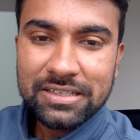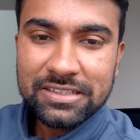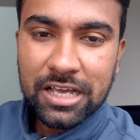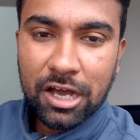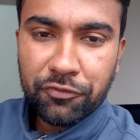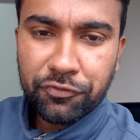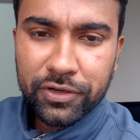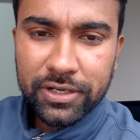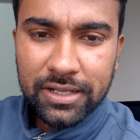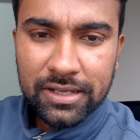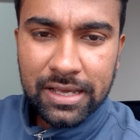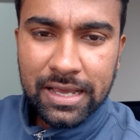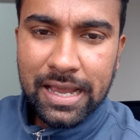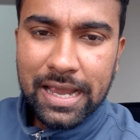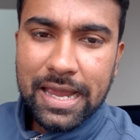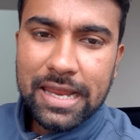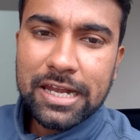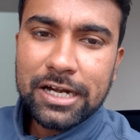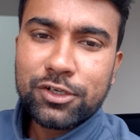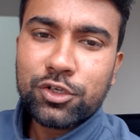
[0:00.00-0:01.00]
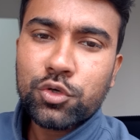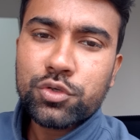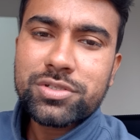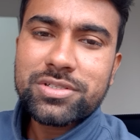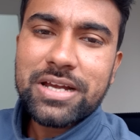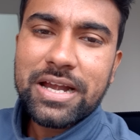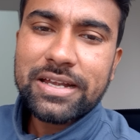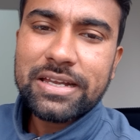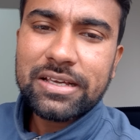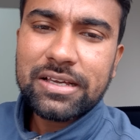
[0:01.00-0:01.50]
या फिर
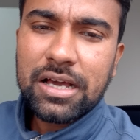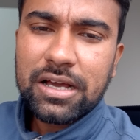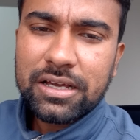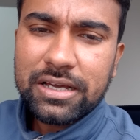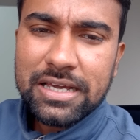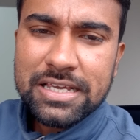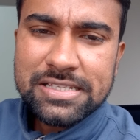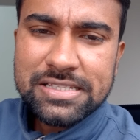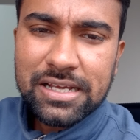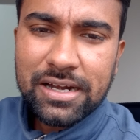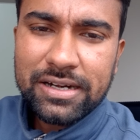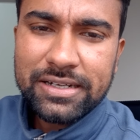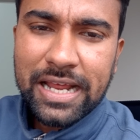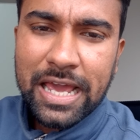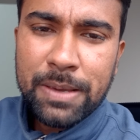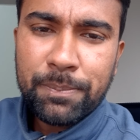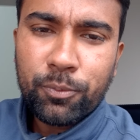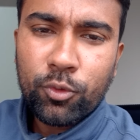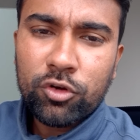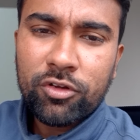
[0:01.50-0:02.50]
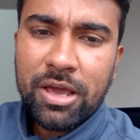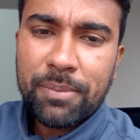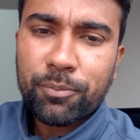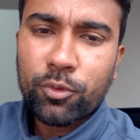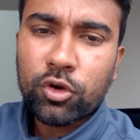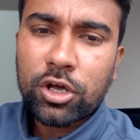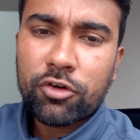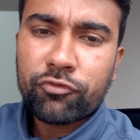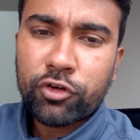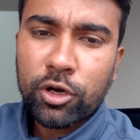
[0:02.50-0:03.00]
इलेक्ट्रोस्टैटिक का कई सारा डाइपोल
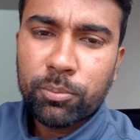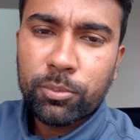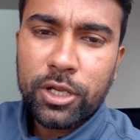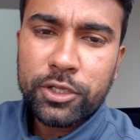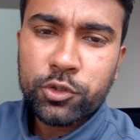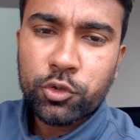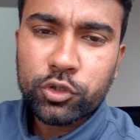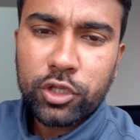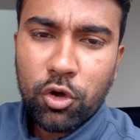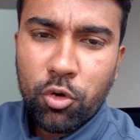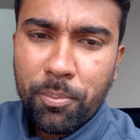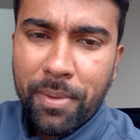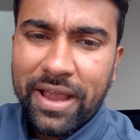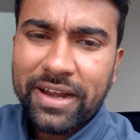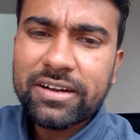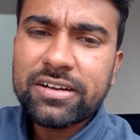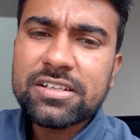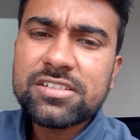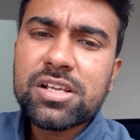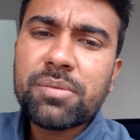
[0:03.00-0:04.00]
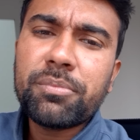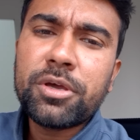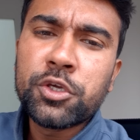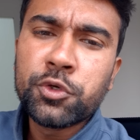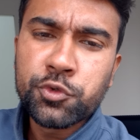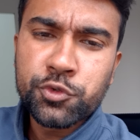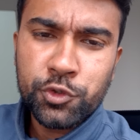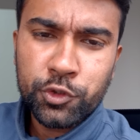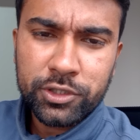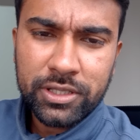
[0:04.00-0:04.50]
वाइपोल का फॉर्मूला जो होता है वो मैग्नेटिज्म में
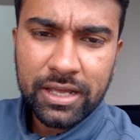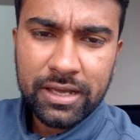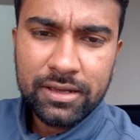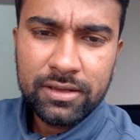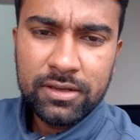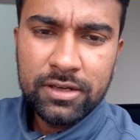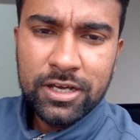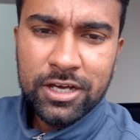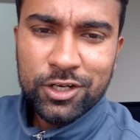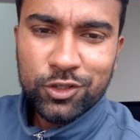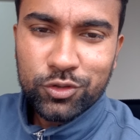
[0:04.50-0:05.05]
यूज होता है